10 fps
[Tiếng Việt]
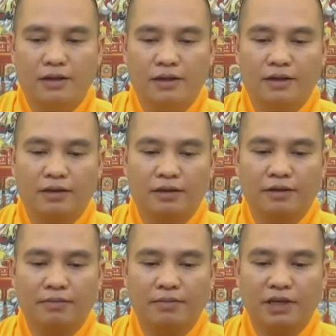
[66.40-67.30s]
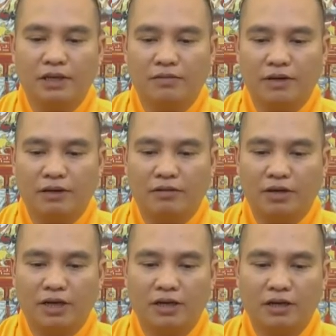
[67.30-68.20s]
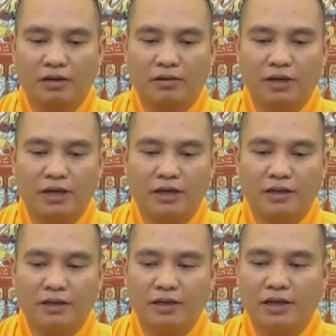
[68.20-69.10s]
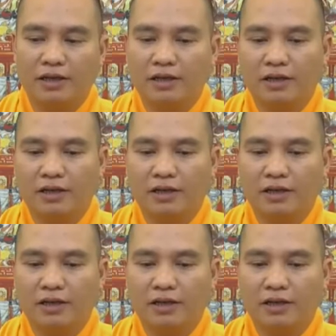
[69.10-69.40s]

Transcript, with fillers: à, bắt đầu vào à, câu hỏi thứ nhất